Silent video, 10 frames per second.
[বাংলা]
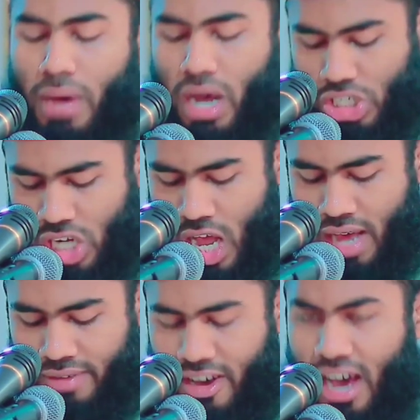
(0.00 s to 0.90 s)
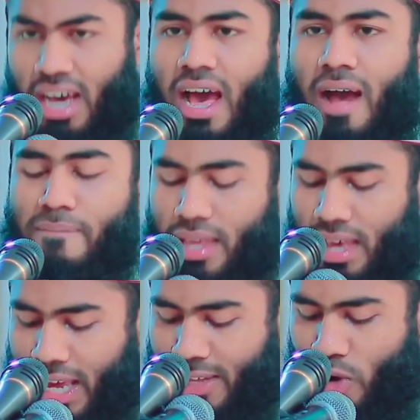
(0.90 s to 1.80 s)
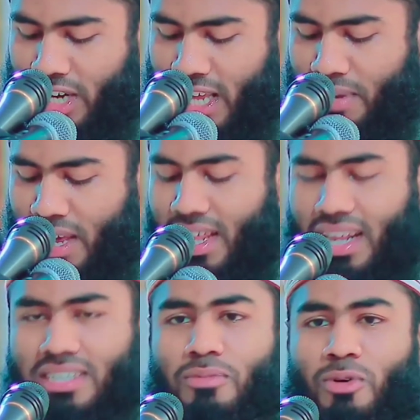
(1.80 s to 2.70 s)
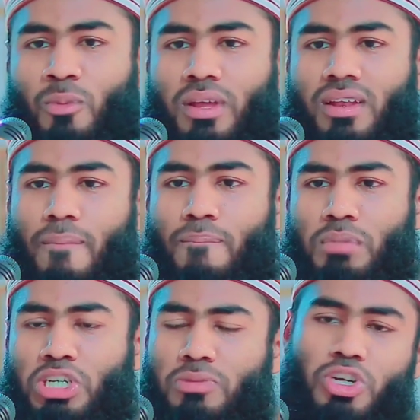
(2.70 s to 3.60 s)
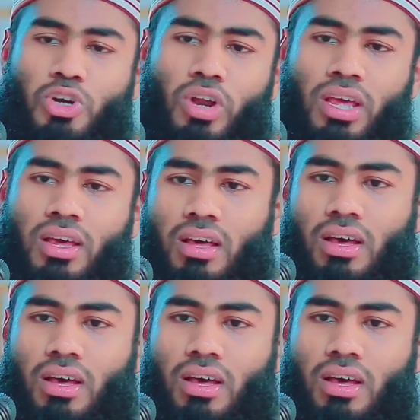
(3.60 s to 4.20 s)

ওয়ামা শাহ আফা আলা এই দোয়াটি আপনি আল্লাহর কাছে বলবেন বেশি বেশি করে